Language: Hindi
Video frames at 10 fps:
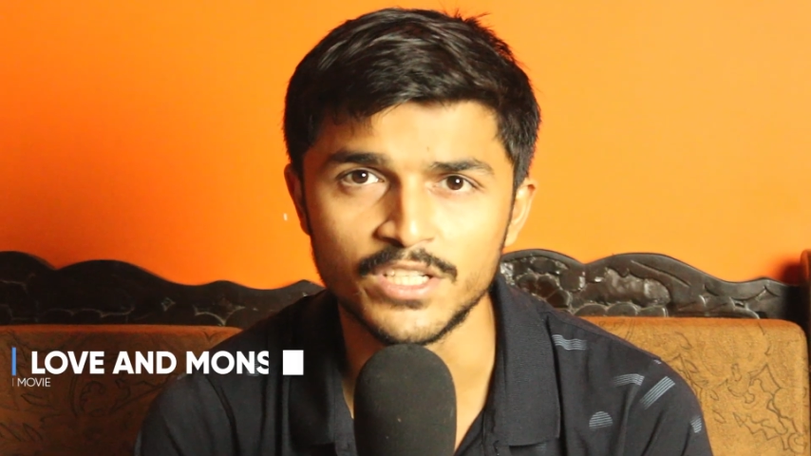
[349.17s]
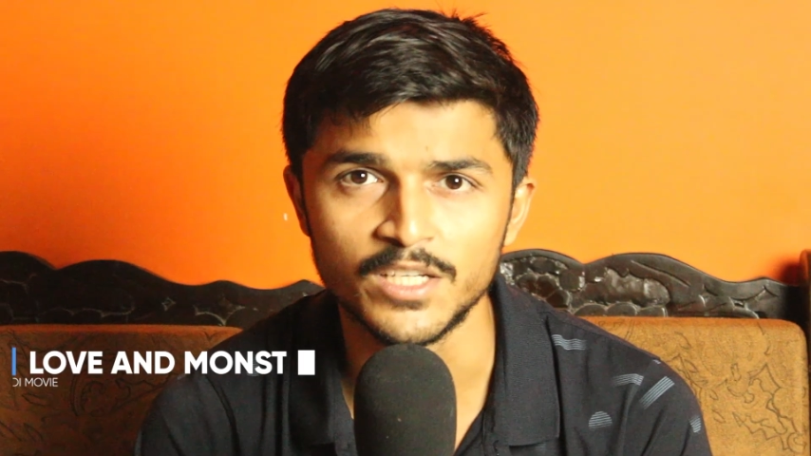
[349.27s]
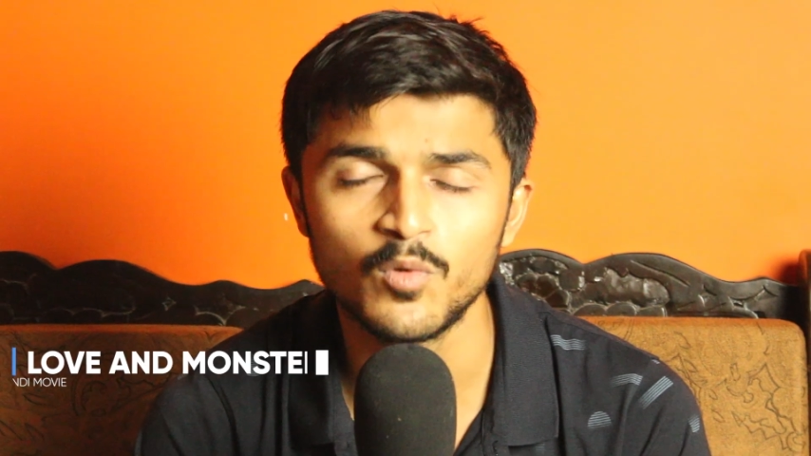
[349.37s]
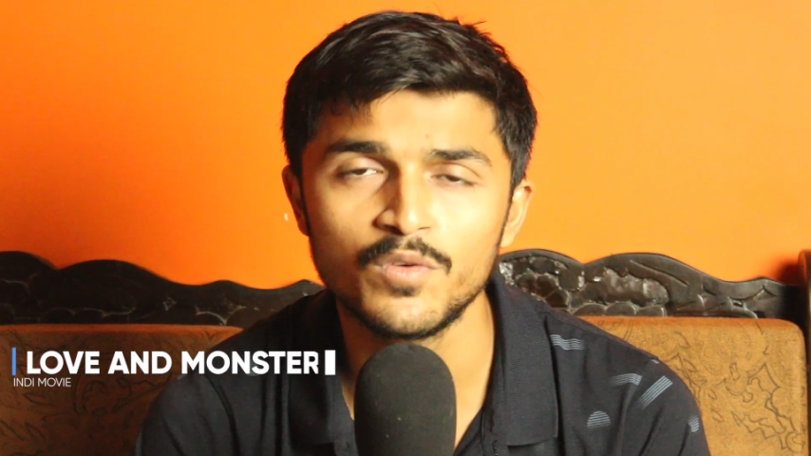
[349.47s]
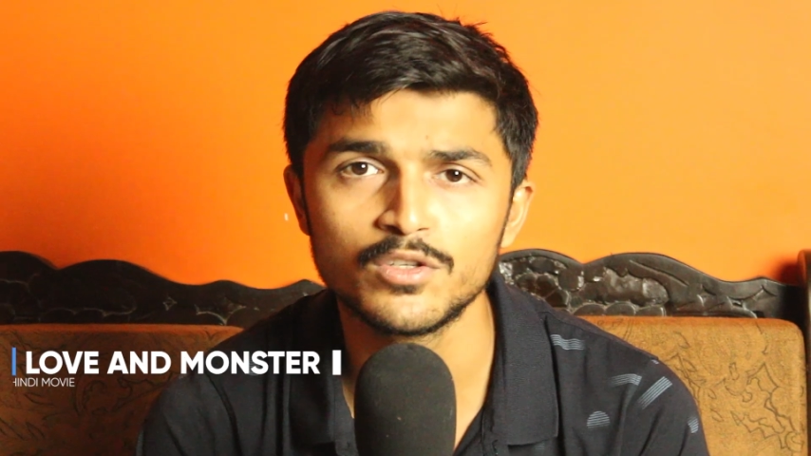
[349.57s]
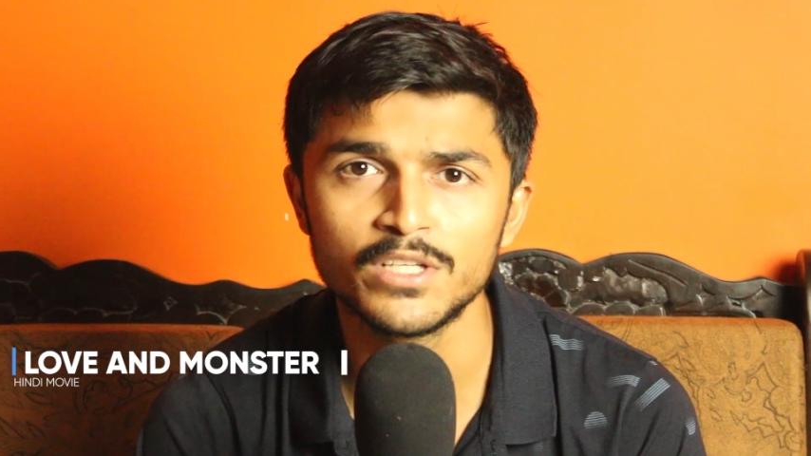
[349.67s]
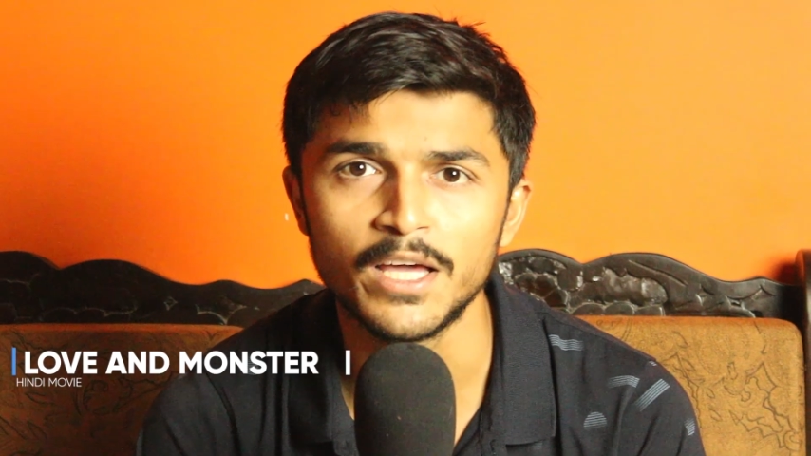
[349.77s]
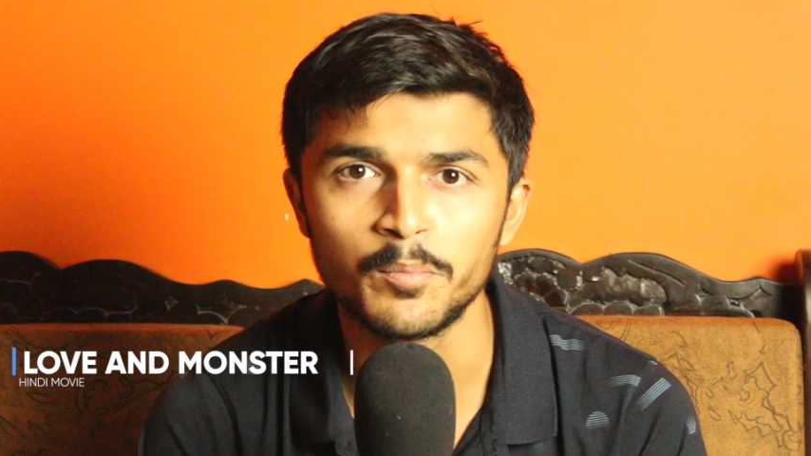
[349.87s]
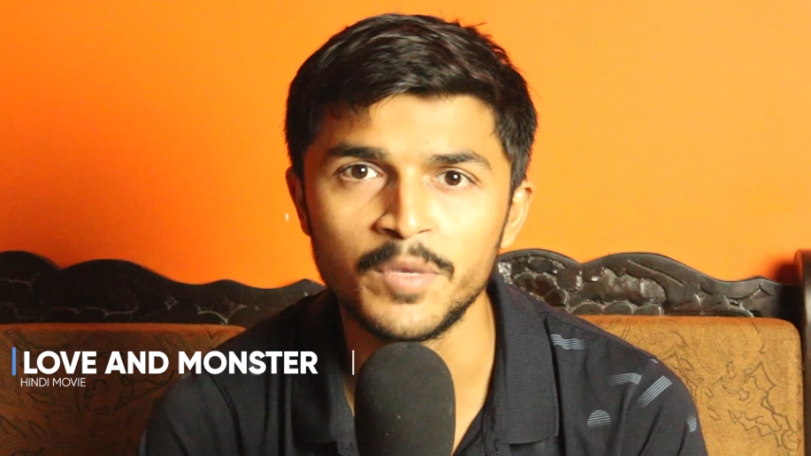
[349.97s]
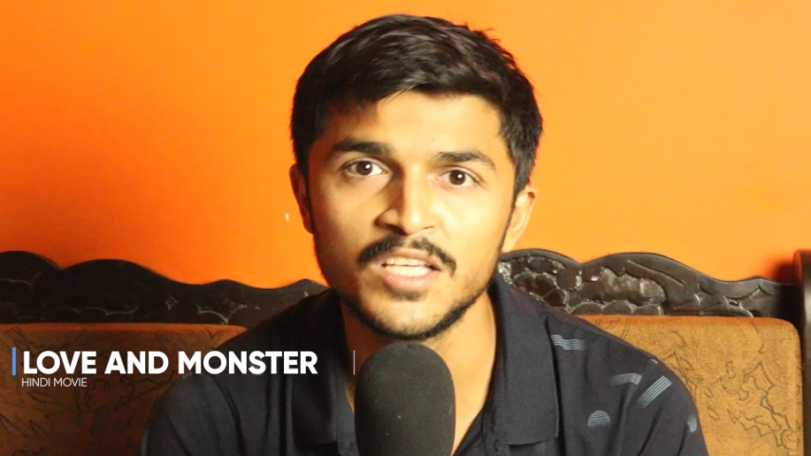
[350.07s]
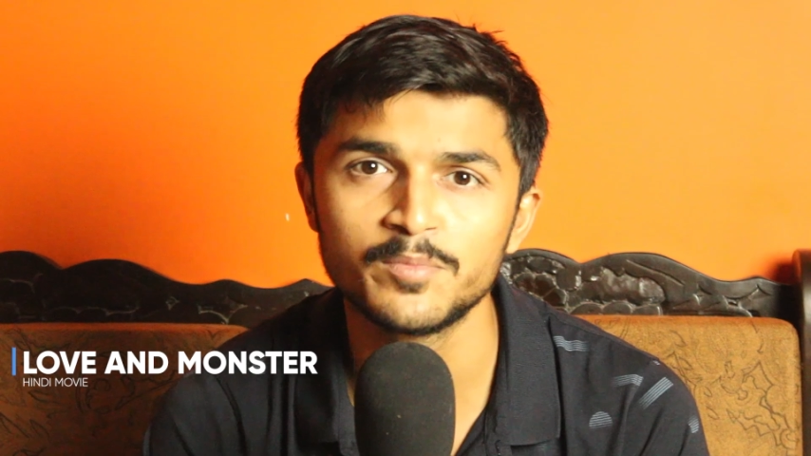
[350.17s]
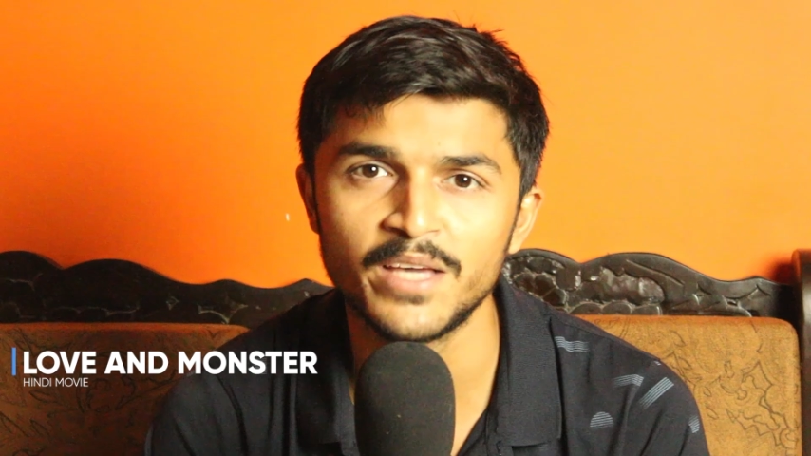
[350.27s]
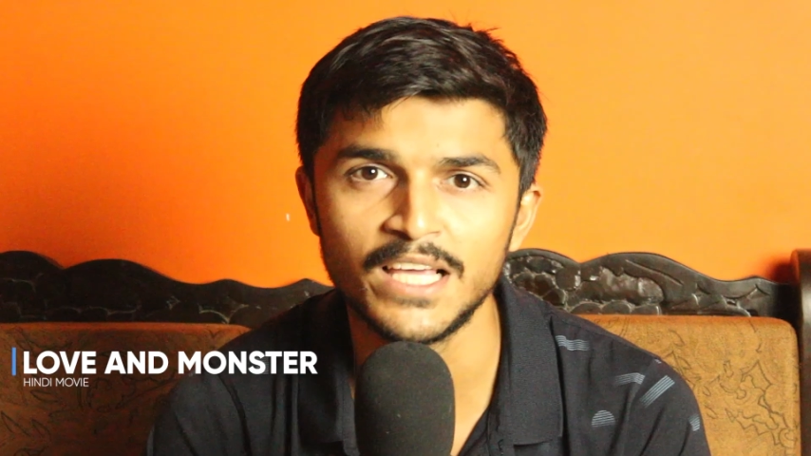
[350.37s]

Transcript: ये मूवी 2020 में